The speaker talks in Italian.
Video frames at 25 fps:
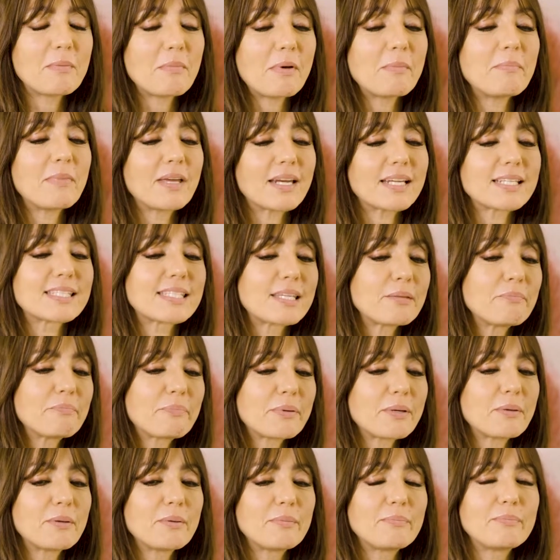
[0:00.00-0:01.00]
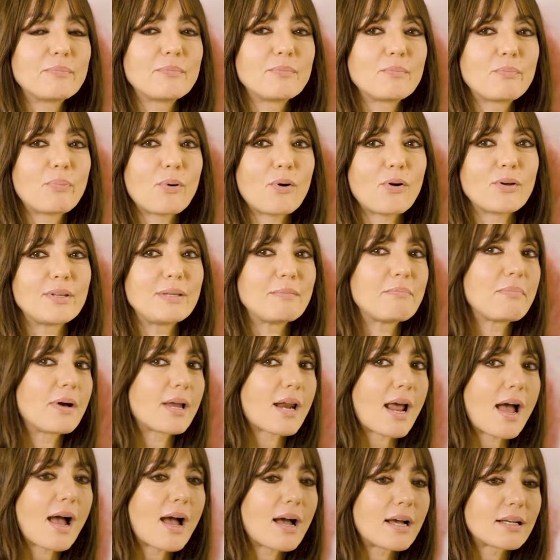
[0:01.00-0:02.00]
Mia mamma era sempre un po' in
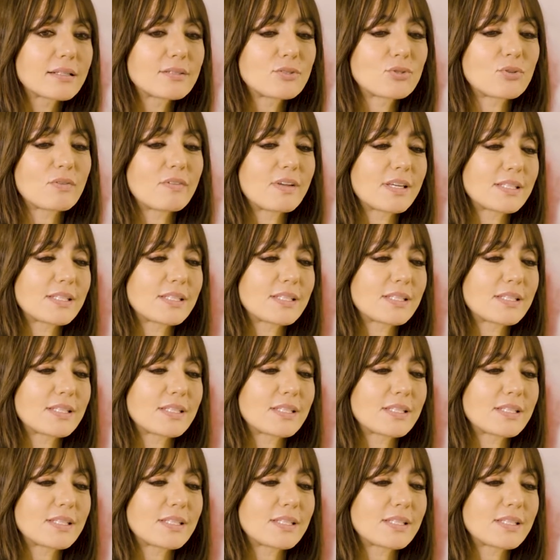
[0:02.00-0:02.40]
imbarazzo,